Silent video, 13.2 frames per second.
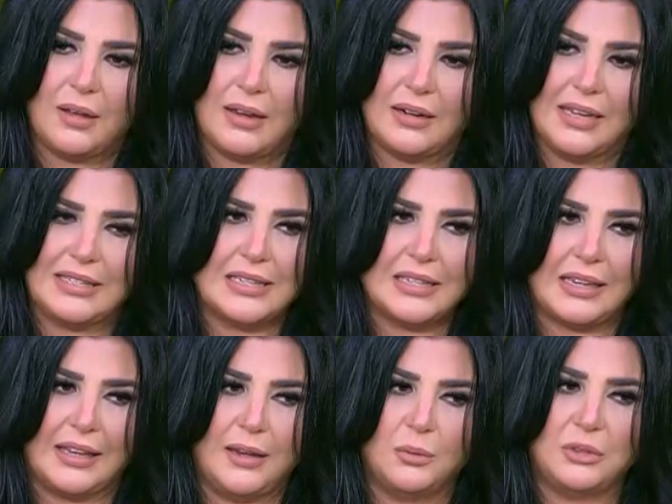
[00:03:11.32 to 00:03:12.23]
كان
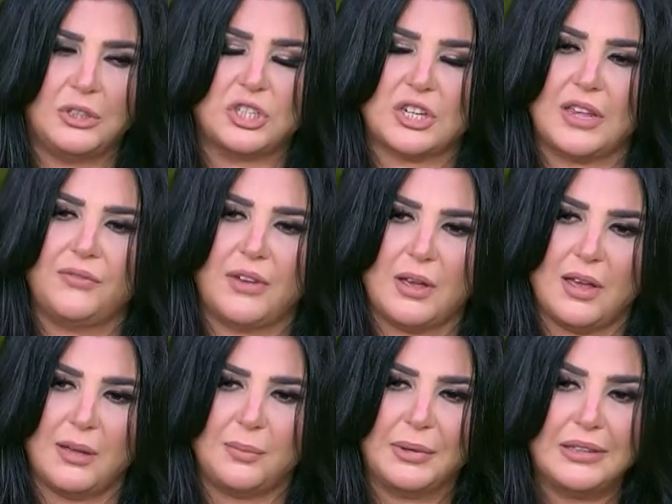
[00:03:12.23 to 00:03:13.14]
احساسك ايه وانت
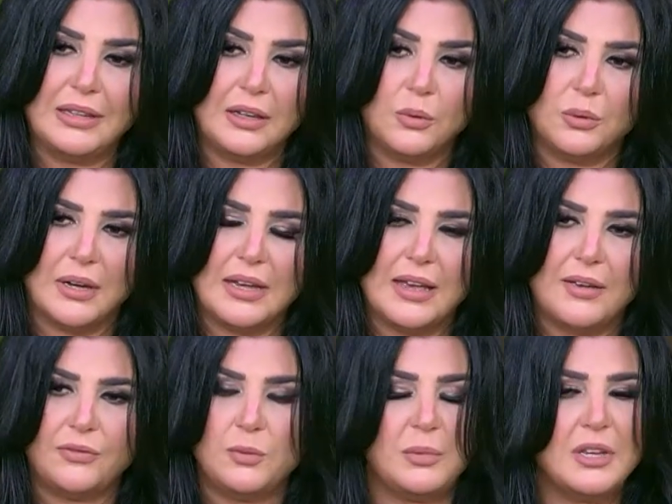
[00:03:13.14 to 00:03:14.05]
شايفه بنتك
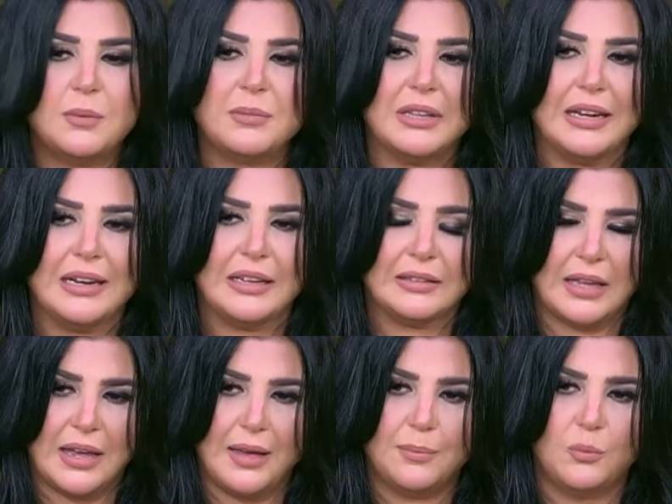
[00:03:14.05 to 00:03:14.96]
وهي في بير من
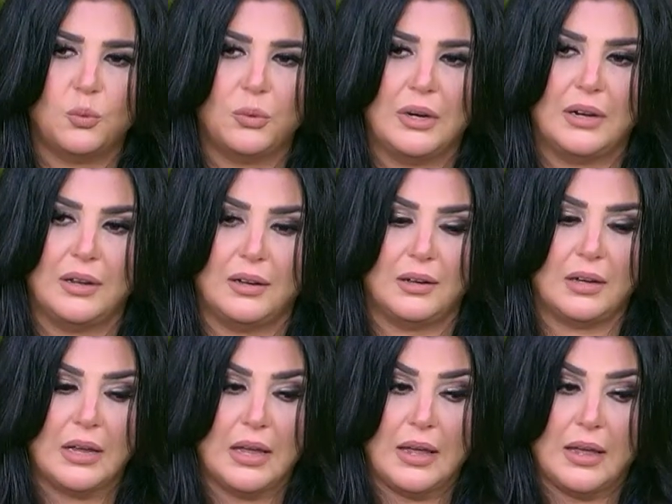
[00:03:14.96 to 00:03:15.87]
الاكتئاب
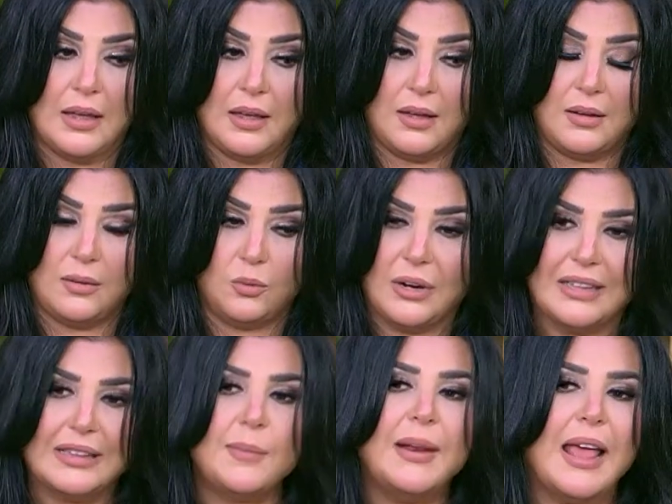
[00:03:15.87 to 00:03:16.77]
وال...
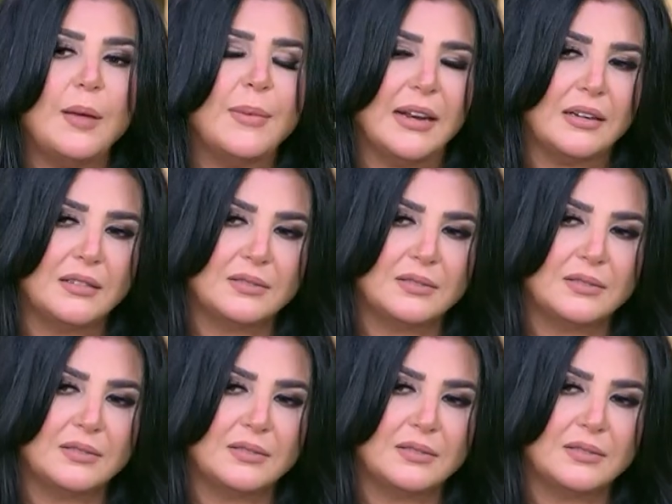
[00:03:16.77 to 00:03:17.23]
وانعدام الامل